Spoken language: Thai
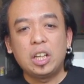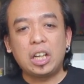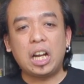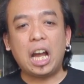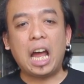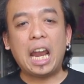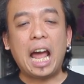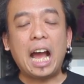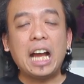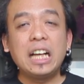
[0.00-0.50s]

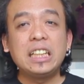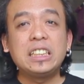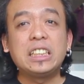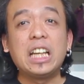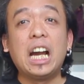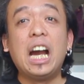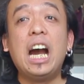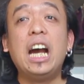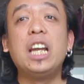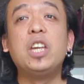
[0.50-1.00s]
กำลังเจ
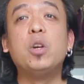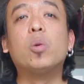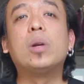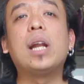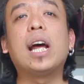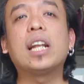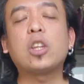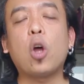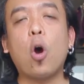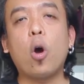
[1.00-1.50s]
ออยู่ห
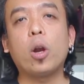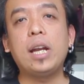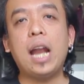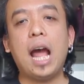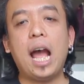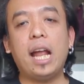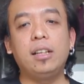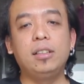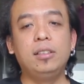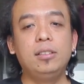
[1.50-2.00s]
น้าตอน
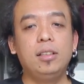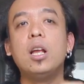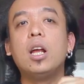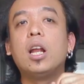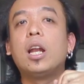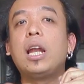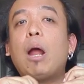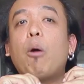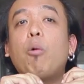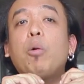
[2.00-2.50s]
นั้น
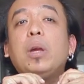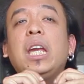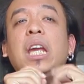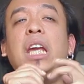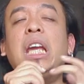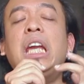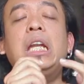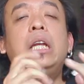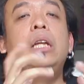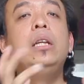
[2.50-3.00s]
เรา
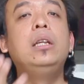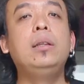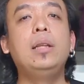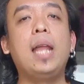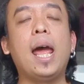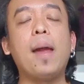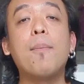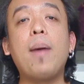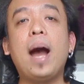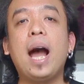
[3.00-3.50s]
อิน
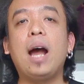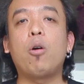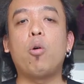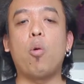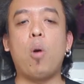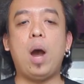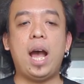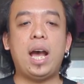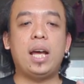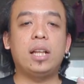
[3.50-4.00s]
ได้มากก
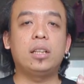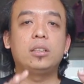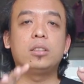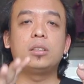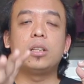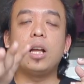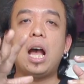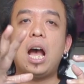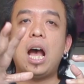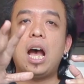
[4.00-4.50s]
ว่า
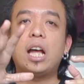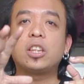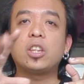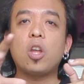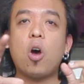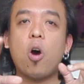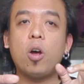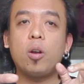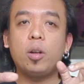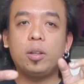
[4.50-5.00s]
ต
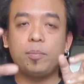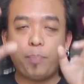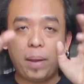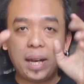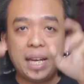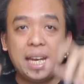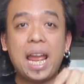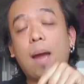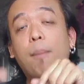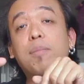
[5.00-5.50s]
อนเป็
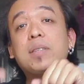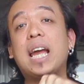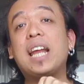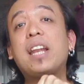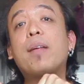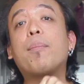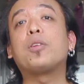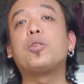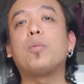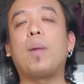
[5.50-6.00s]
นดีอัพไซด์
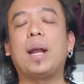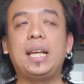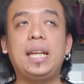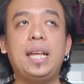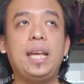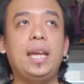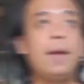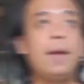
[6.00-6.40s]
ในปัจจุบันนี้